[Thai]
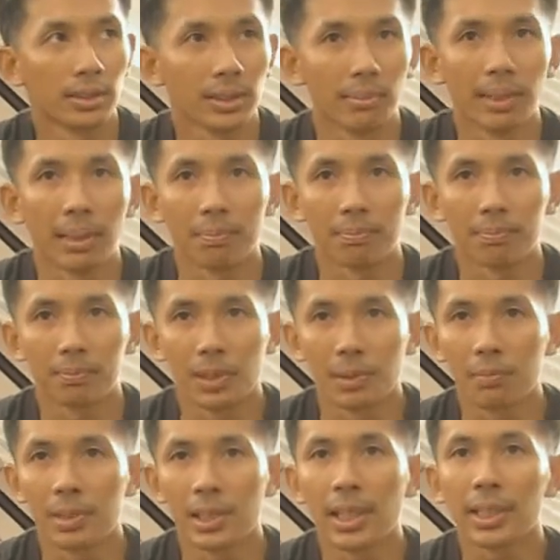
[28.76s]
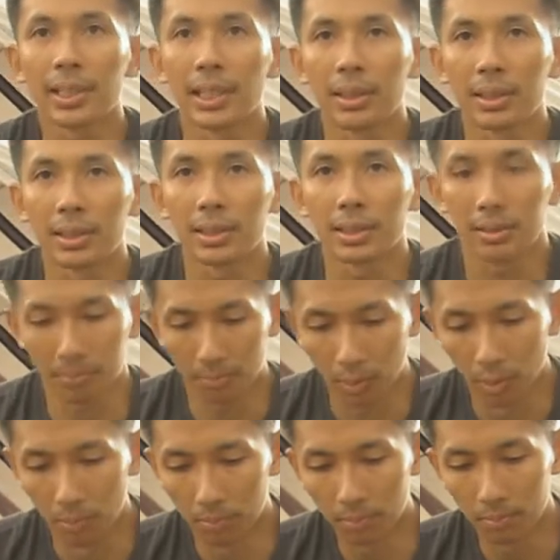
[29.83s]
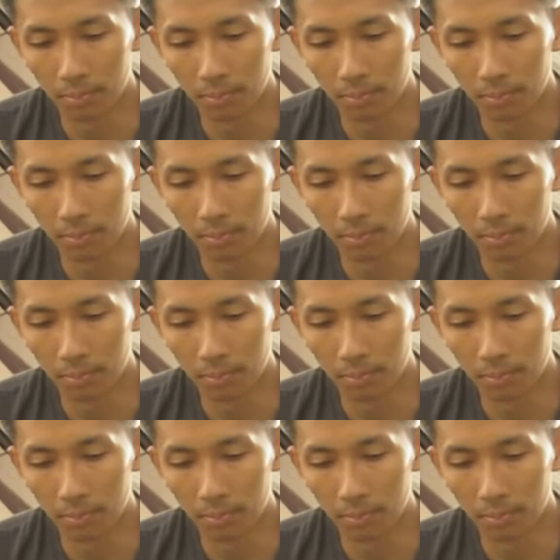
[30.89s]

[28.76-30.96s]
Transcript: สำหรับทริปนี้เองเนี่ยผม